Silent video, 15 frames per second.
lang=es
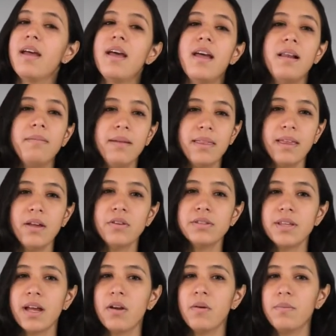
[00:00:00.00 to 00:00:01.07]
el video se
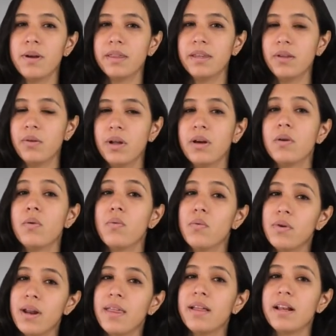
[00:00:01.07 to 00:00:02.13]
ha convertido en
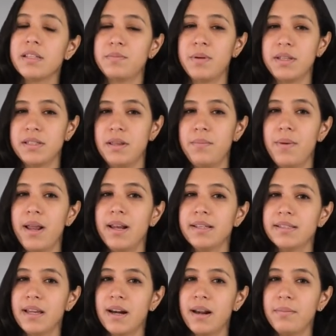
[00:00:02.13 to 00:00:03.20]
una de las
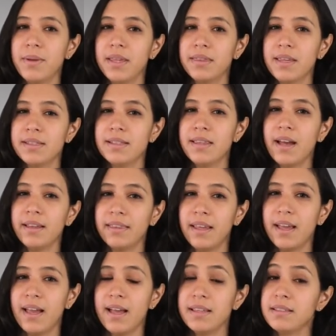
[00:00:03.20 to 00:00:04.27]
principales herramientas
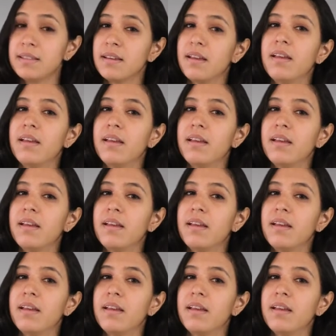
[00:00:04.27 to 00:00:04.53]
didácticas,